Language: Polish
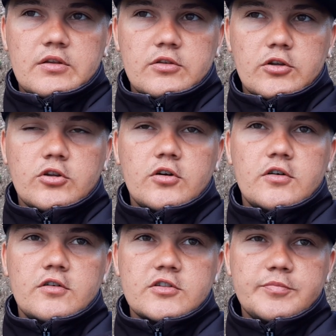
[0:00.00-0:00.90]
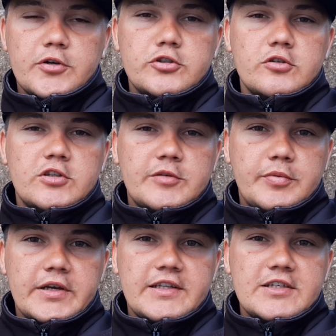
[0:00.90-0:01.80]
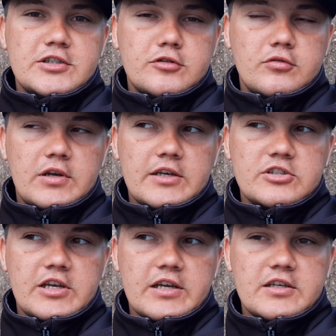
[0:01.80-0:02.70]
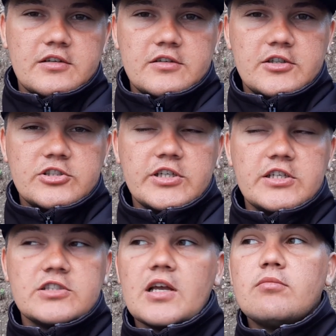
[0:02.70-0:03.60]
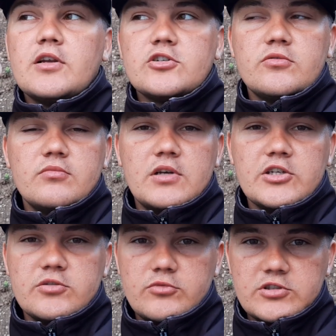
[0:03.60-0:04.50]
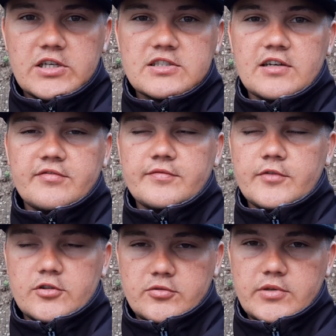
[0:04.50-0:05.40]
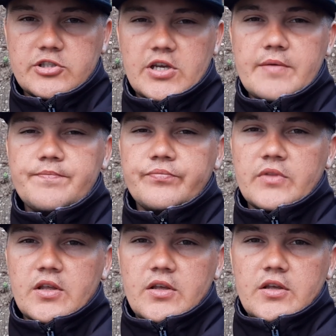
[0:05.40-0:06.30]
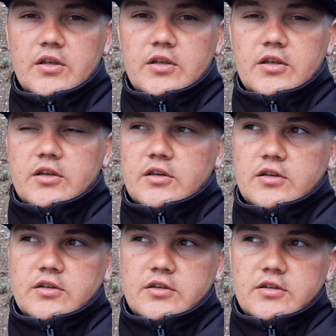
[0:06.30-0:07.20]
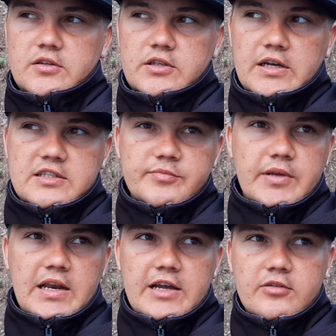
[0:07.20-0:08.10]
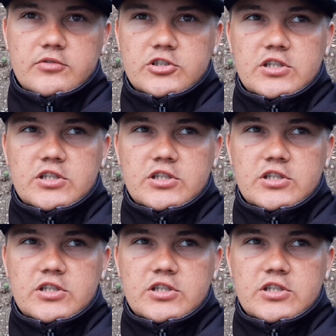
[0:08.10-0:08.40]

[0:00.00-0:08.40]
no to spośród tych pojedynczych kuleczek gdzieś tam leżą, leży mój zestaw, rozumiecie? E, jak zbierają gdzieś